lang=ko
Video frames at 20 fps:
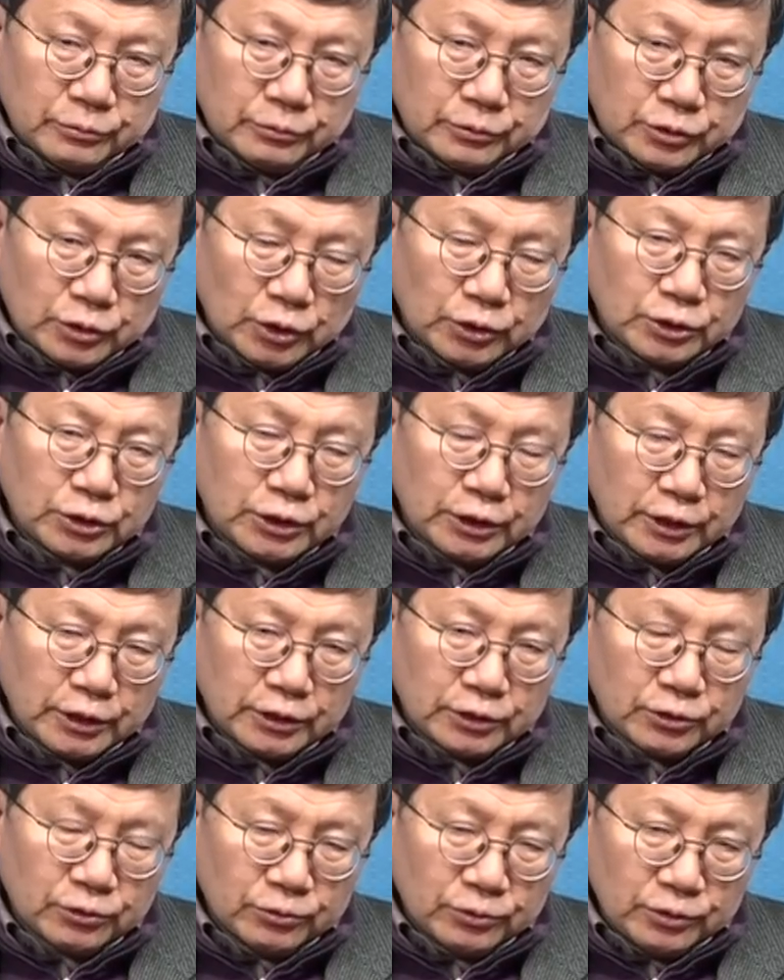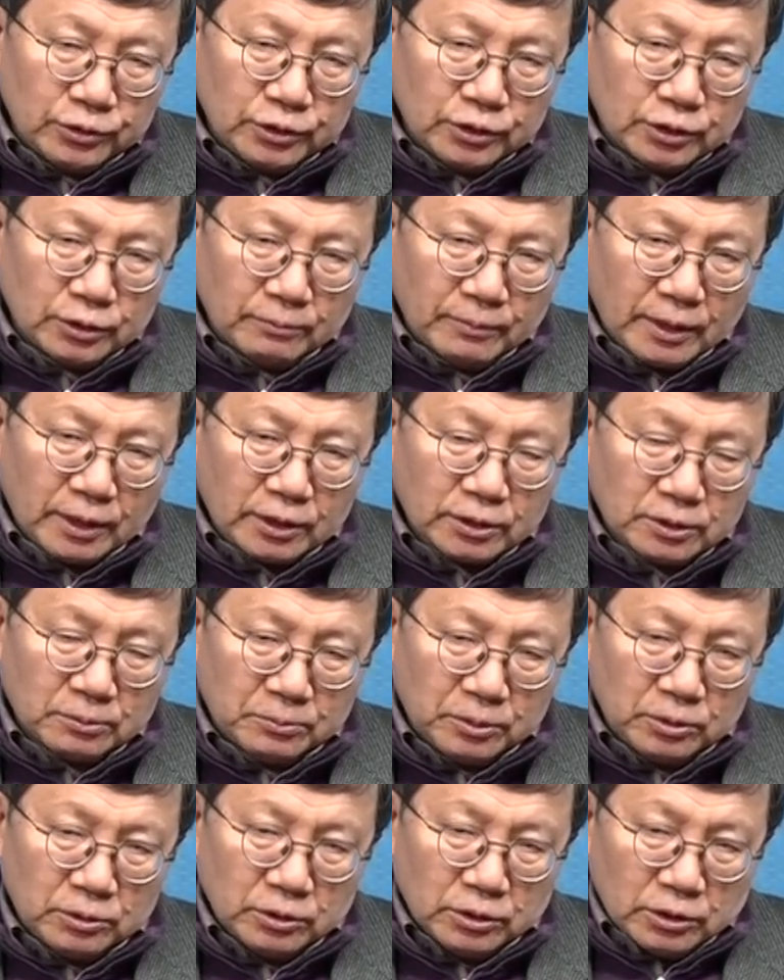천체에서는 이제
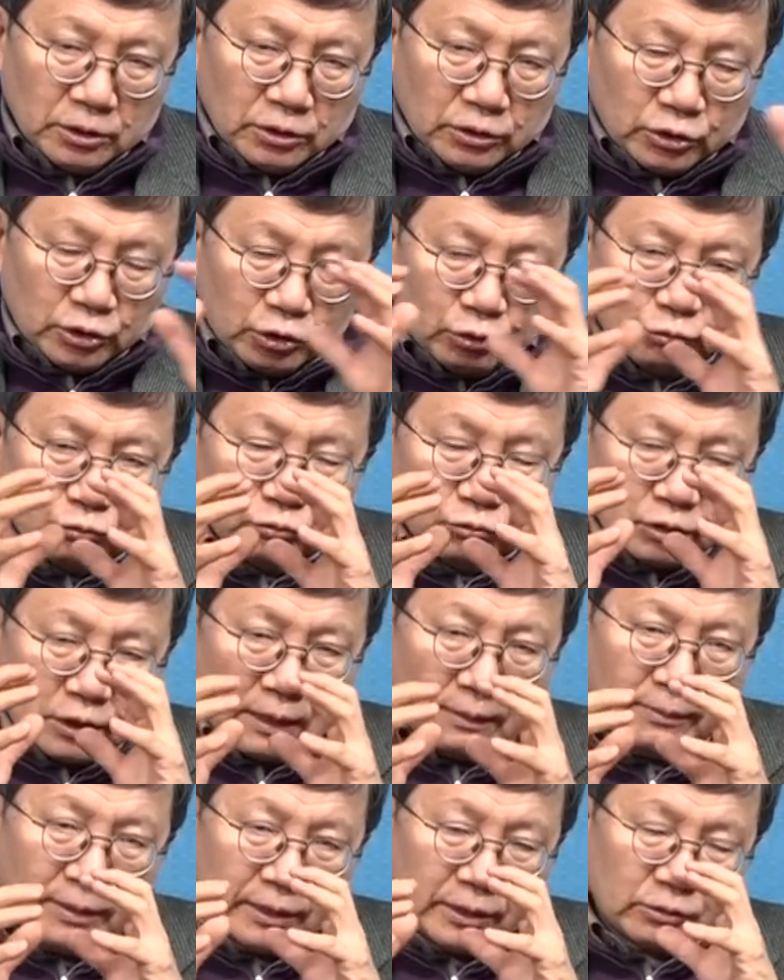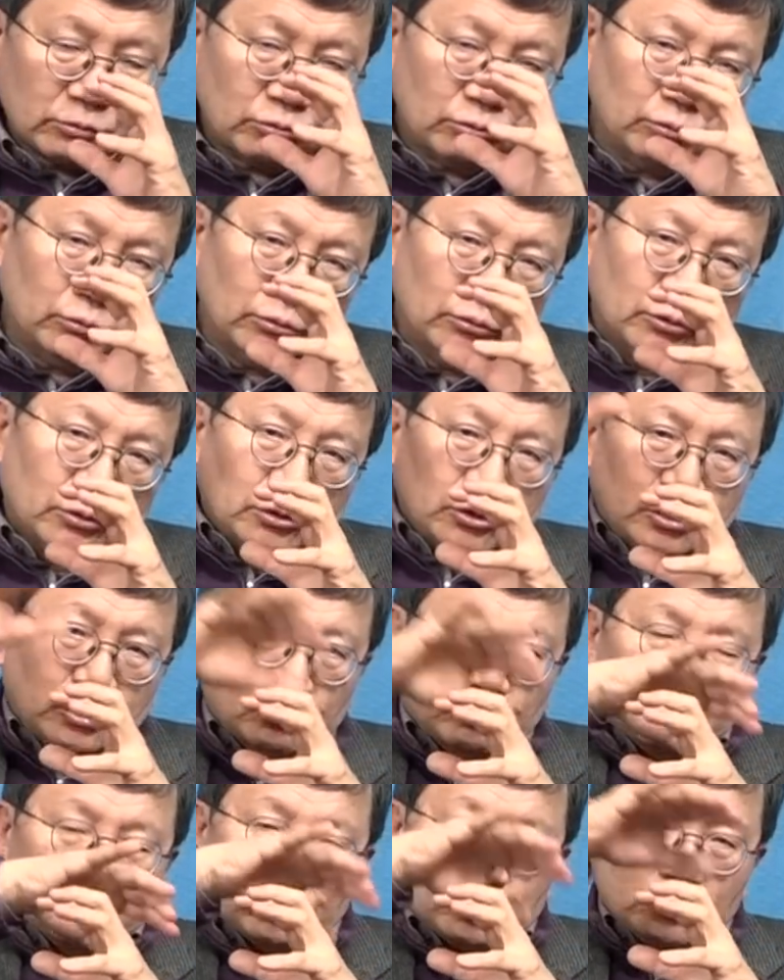말하자면 지구는 가만히 있고
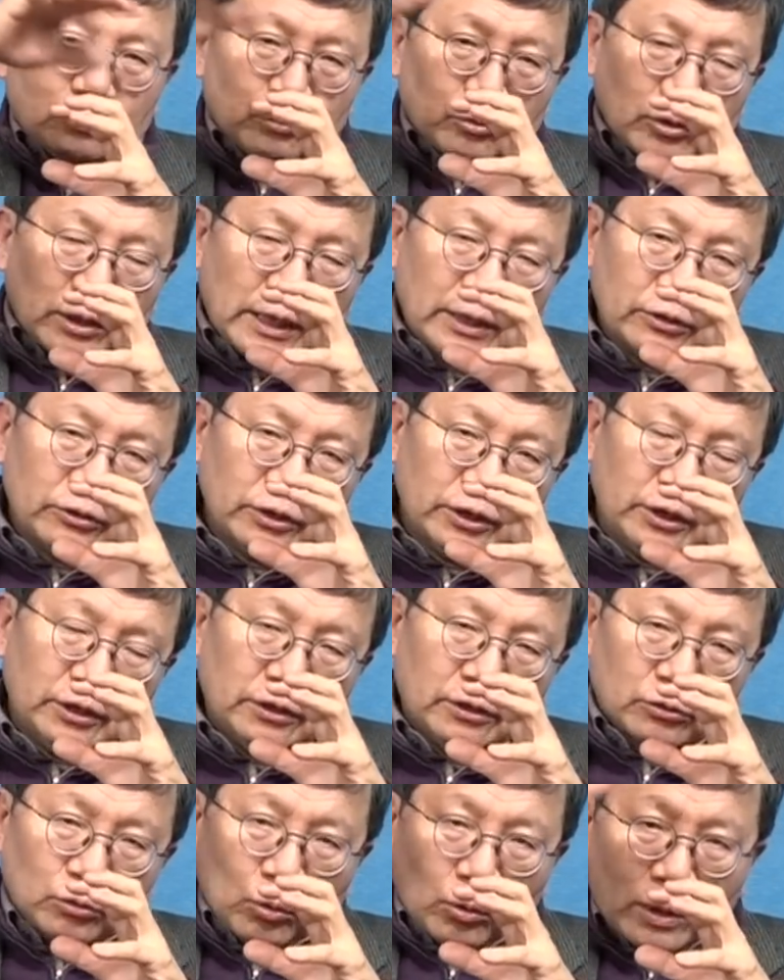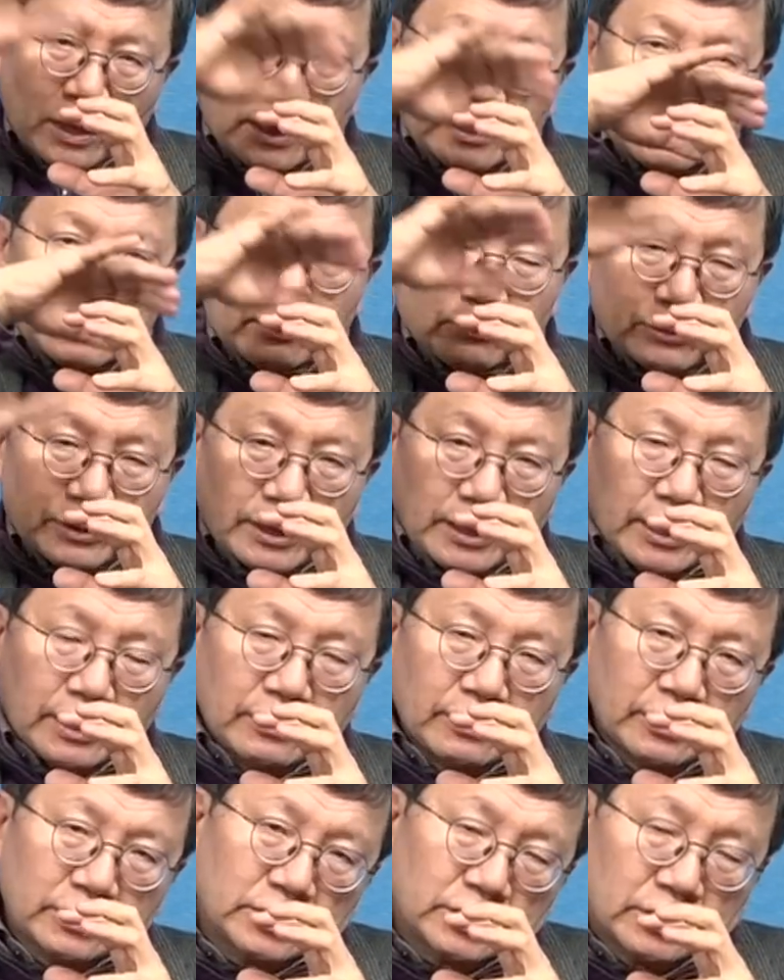지구 중심으로 하늘이 돌아간다고
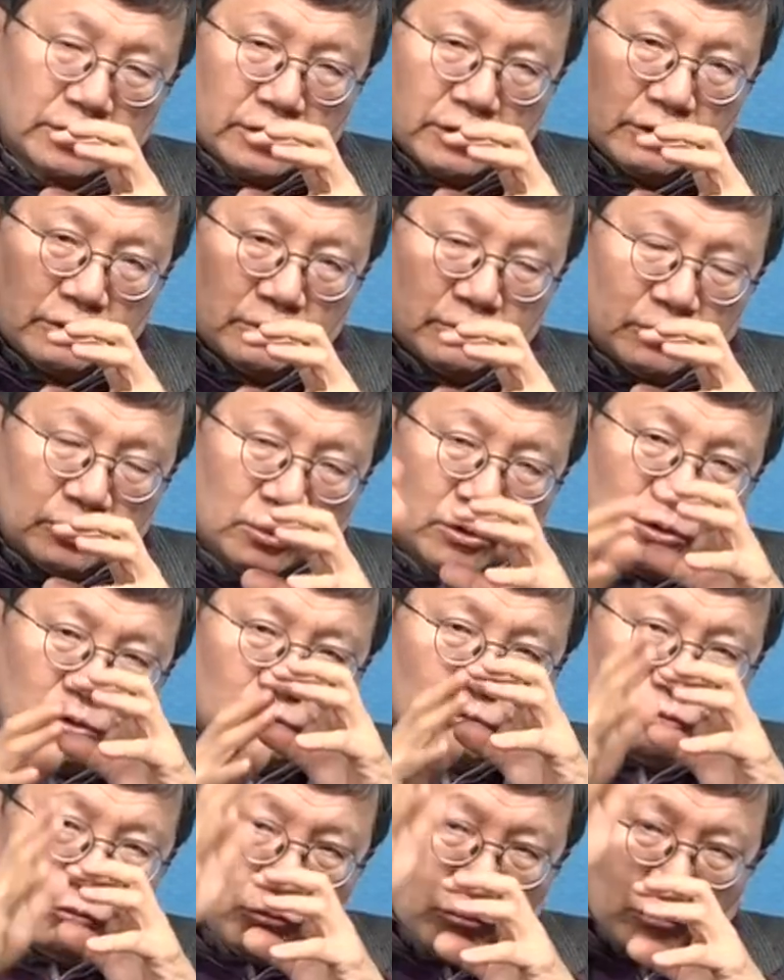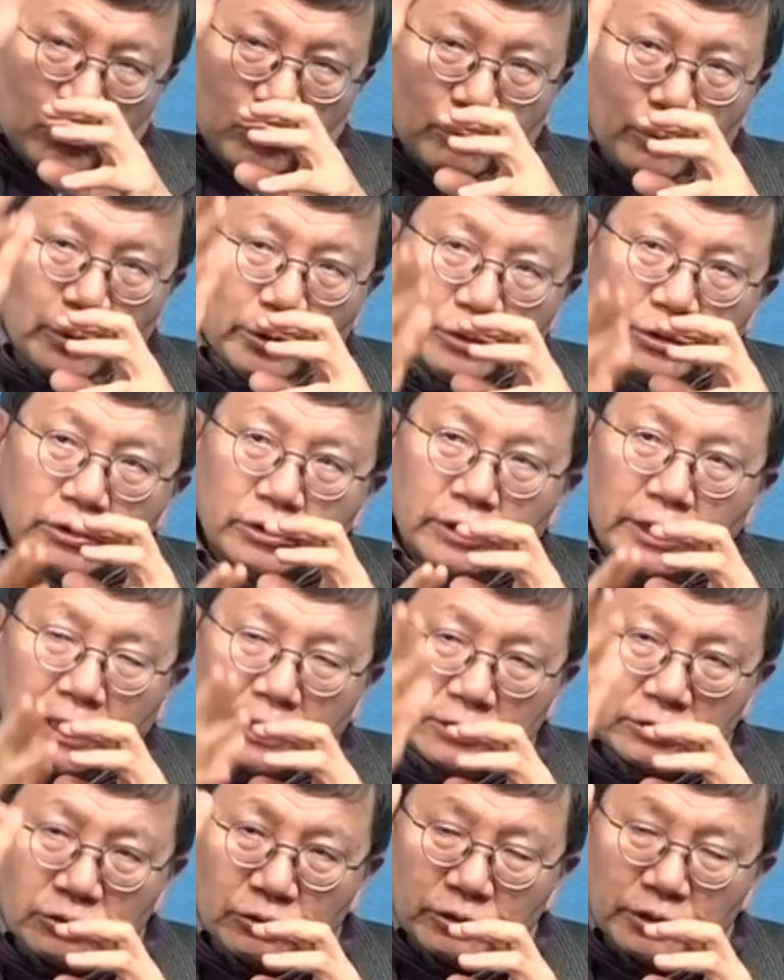생각을 했잖아요. 눈으로 보이는
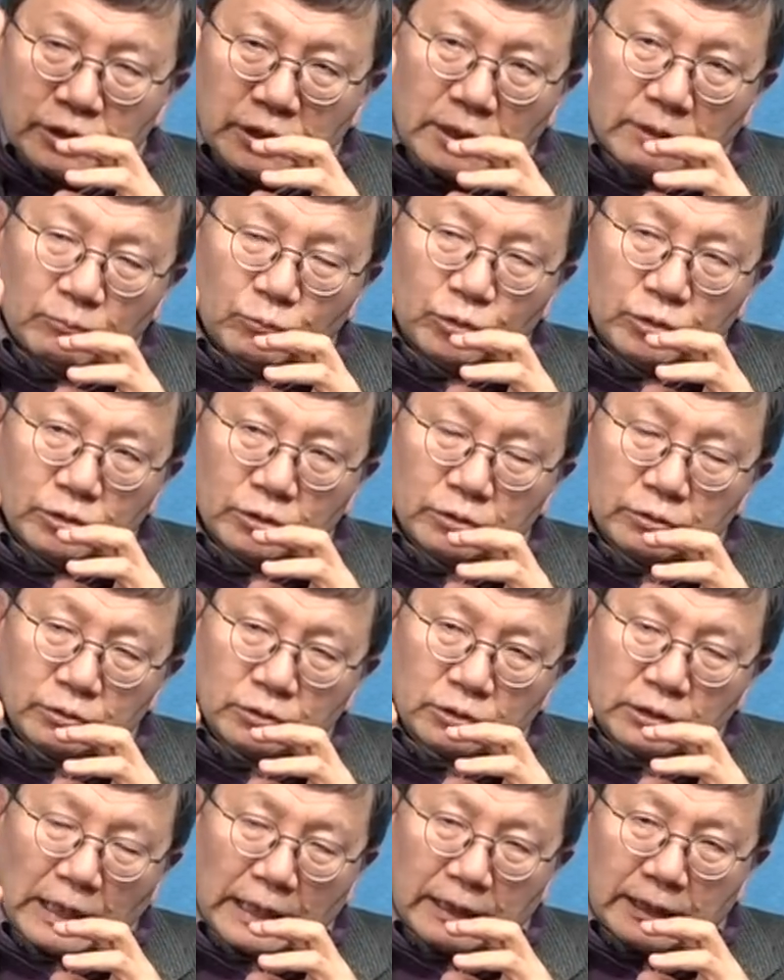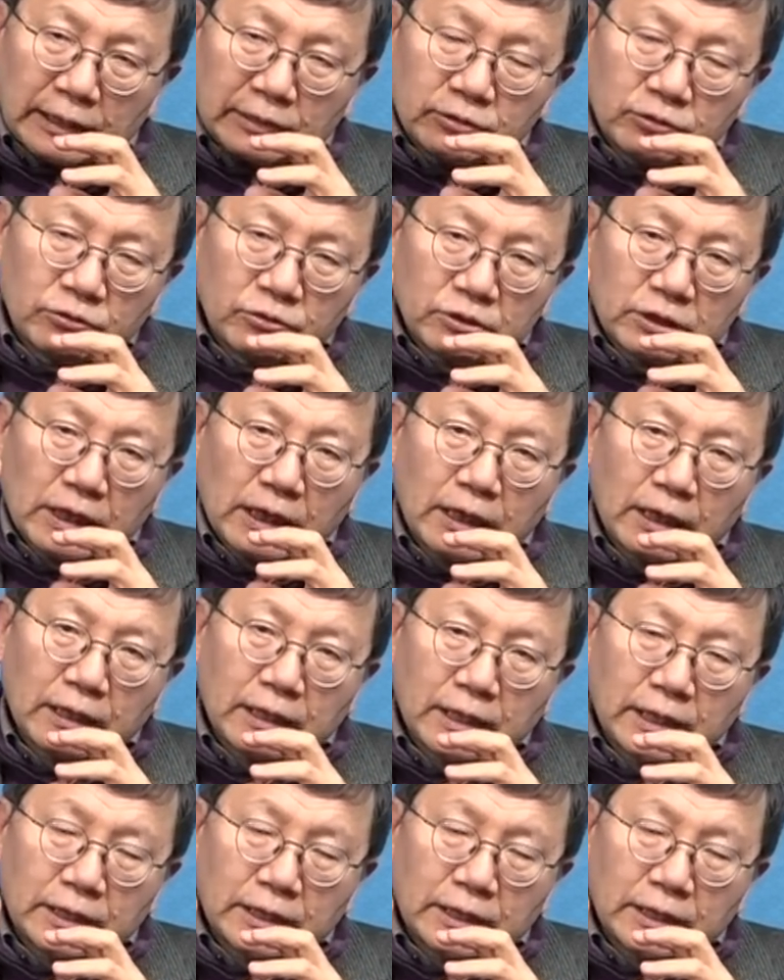행성이나 뭐 이런 달 같은 거 다